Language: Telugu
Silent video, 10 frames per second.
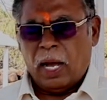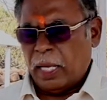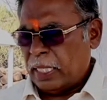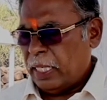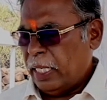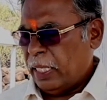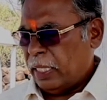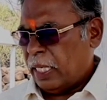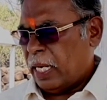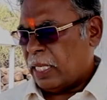అతనే
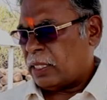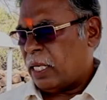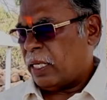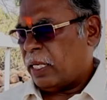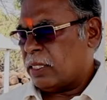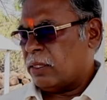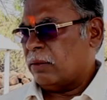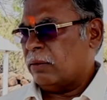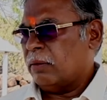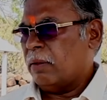ఏలాచారి
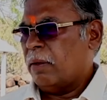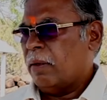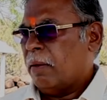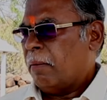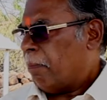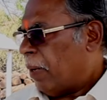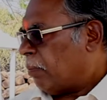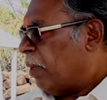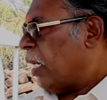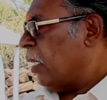అనేసిను
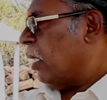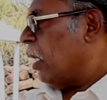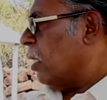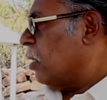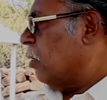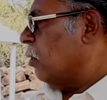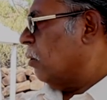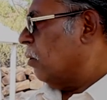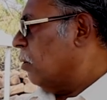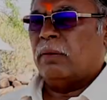పద్మనంది అనేసిను
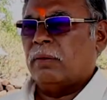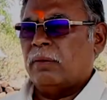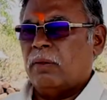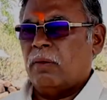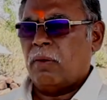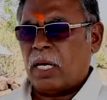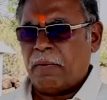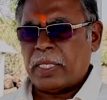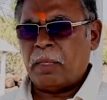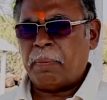ఒక
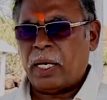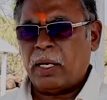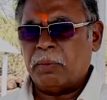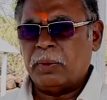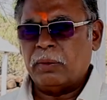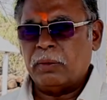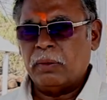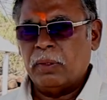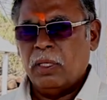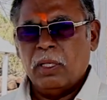వర్షన్ ప్రకారము
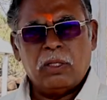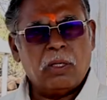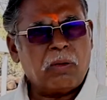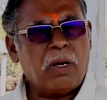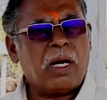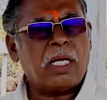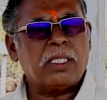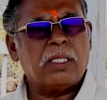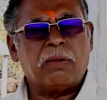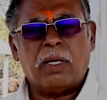తిరుకుల
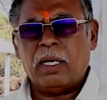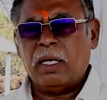రాసింది కూడా